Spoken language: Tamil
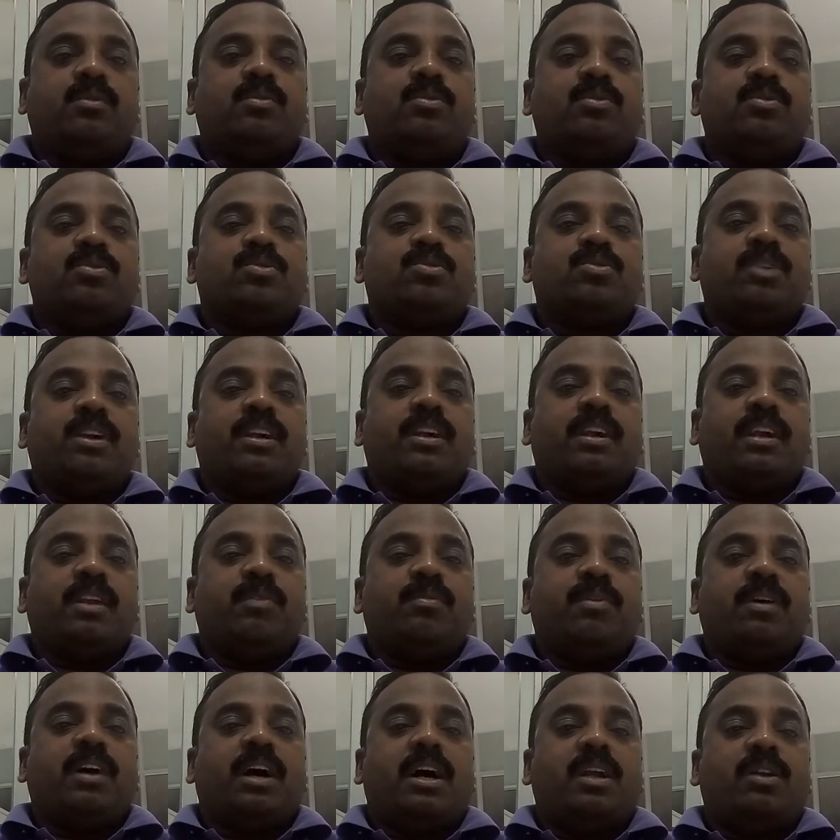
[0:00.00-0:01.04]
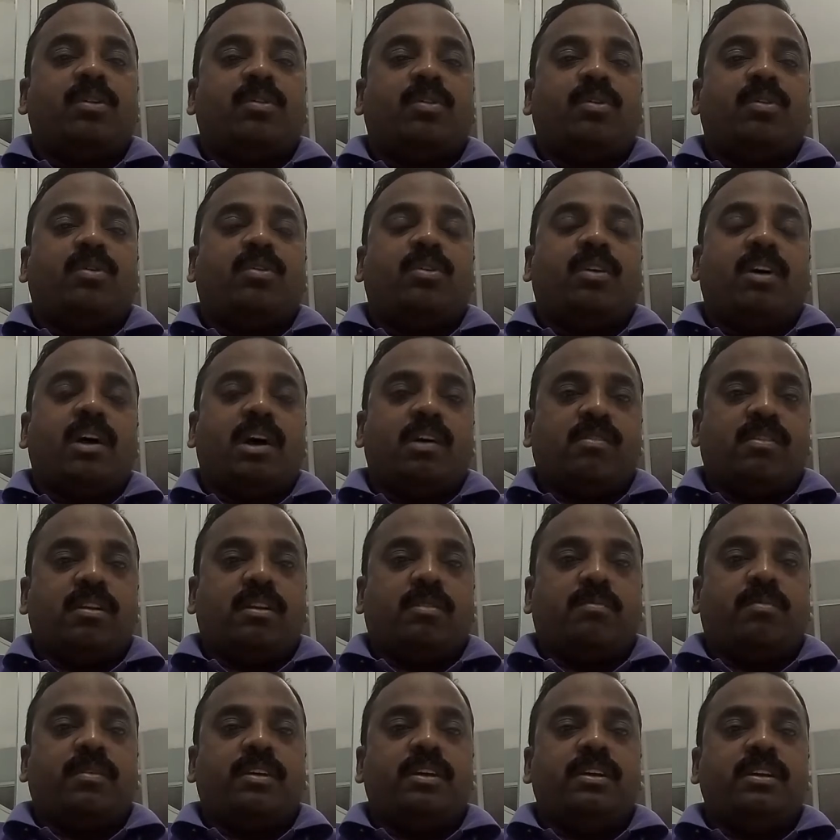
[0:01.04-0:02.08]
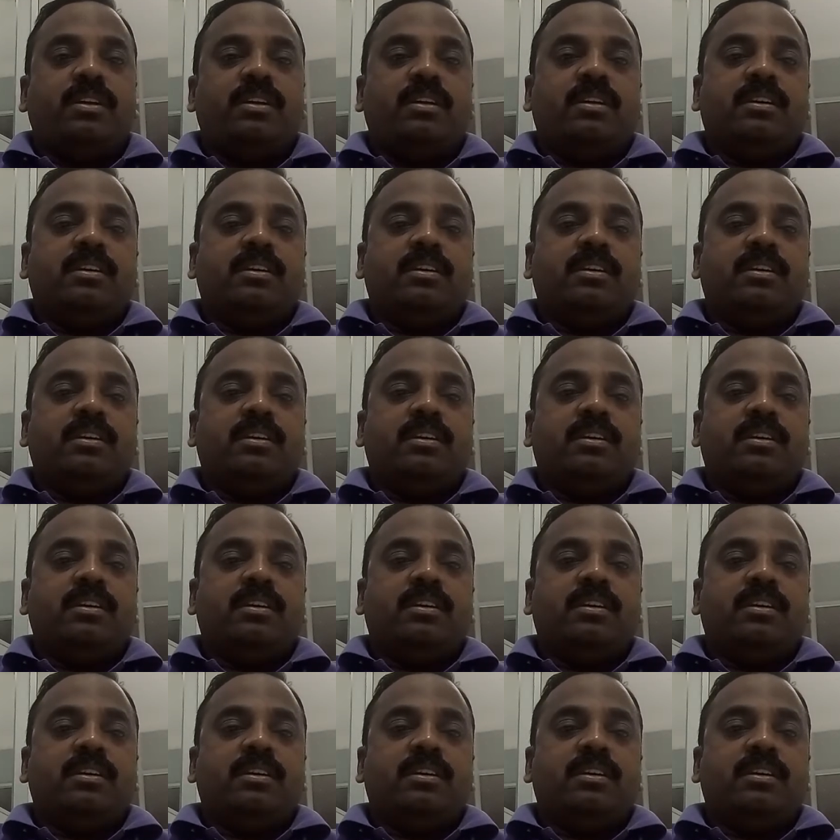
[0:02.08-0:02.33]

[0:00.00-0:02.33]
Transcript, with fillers: குரு சூரியன் நினைவு யாருக்கு இருக்கோ அவங்கள்ட்ட போய்